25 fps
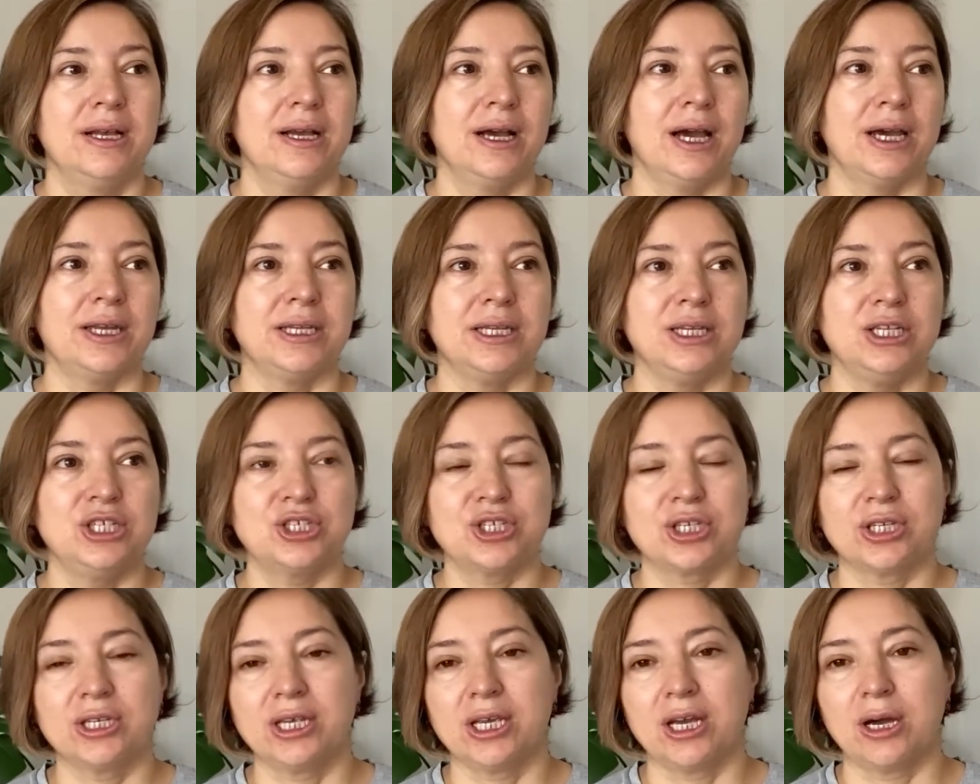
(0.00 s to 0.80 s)
Hani
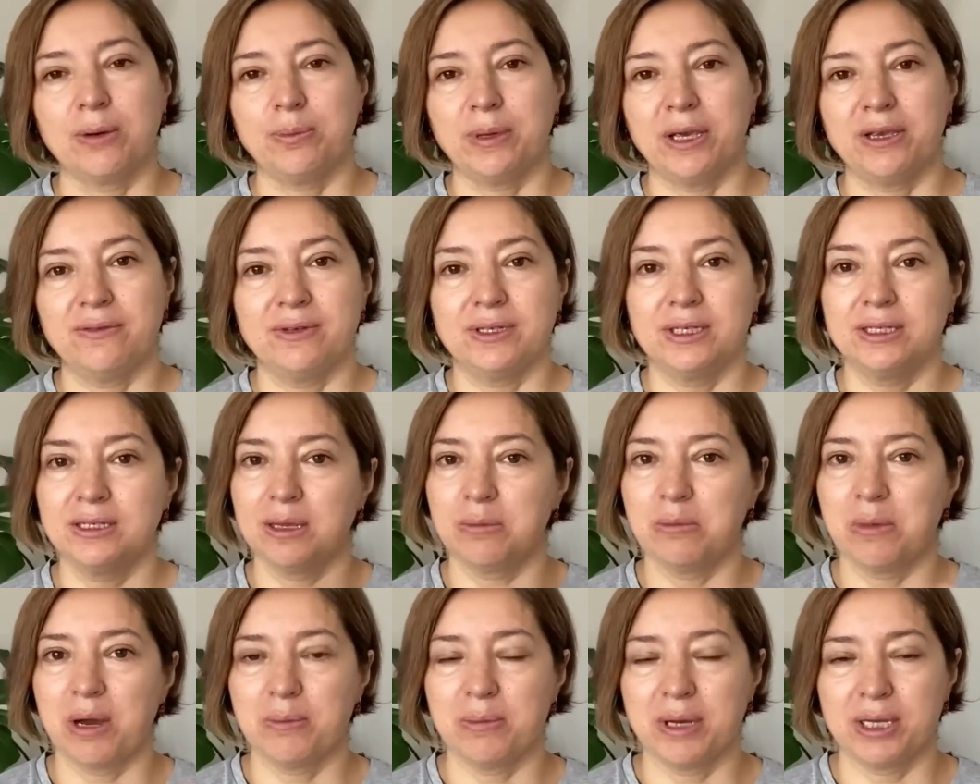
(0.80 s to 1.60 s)
işini yap, evini
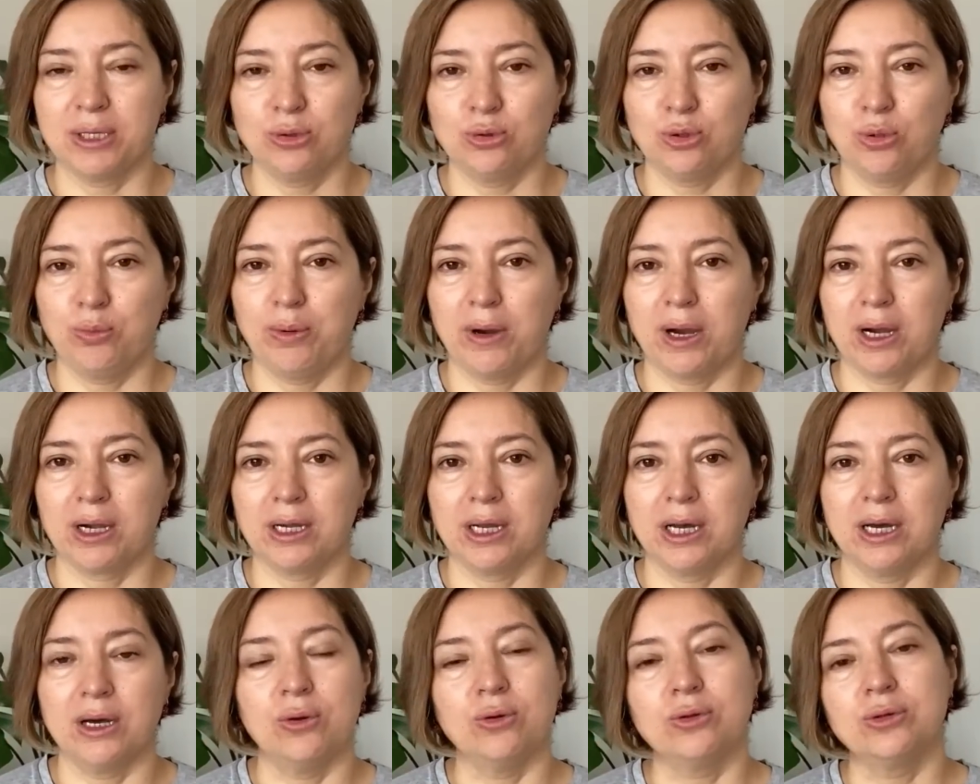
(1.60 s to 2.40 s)
tamamen
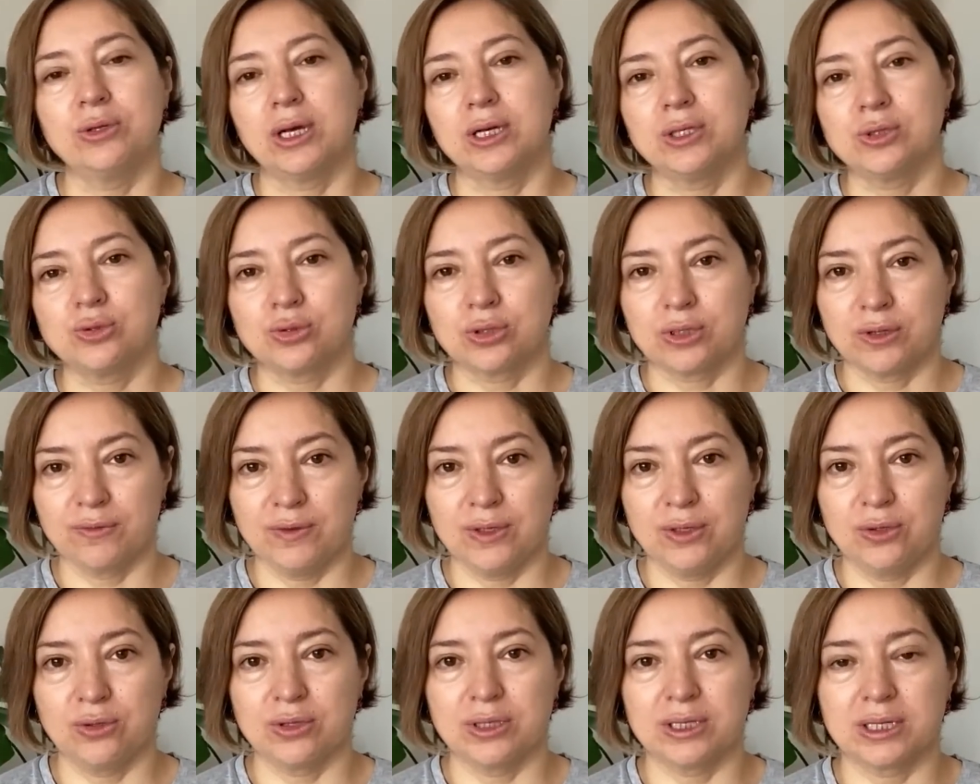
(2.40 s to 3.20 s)
toparla, ondan sonra
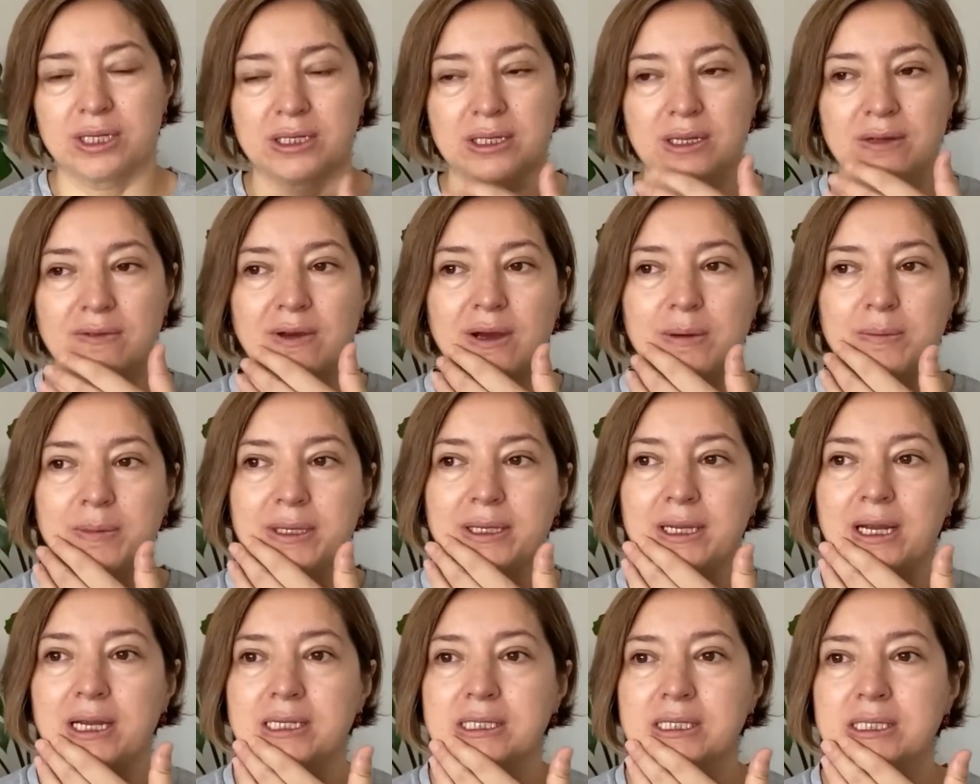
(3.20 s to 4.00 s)
videolara devam
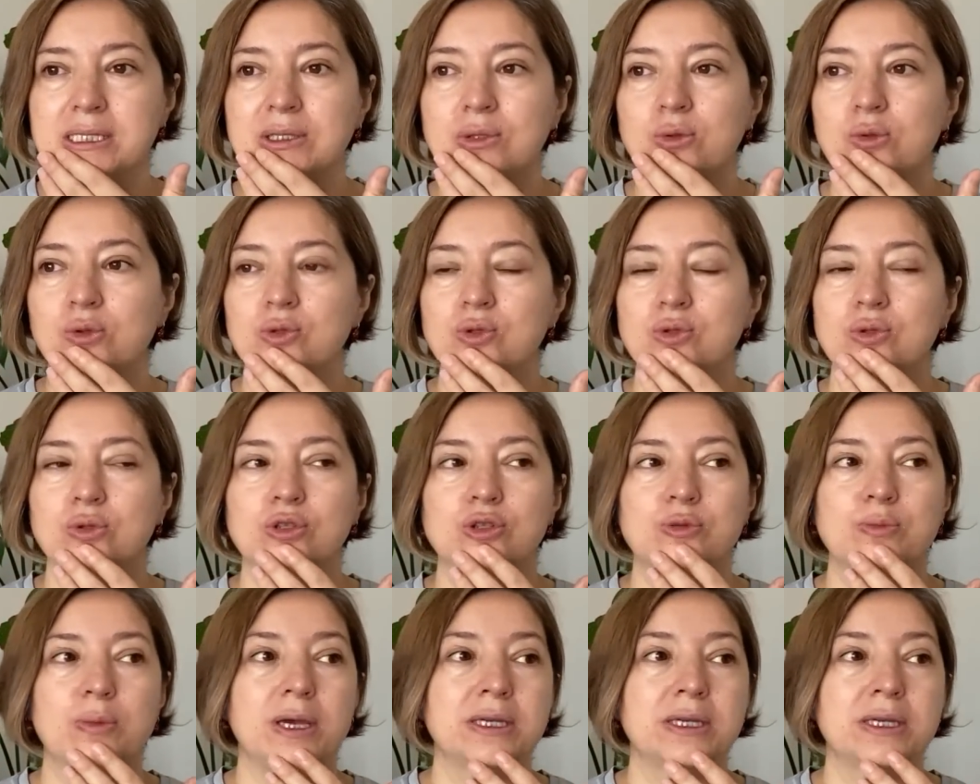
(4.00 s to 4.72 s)
edersin diyorsunuz.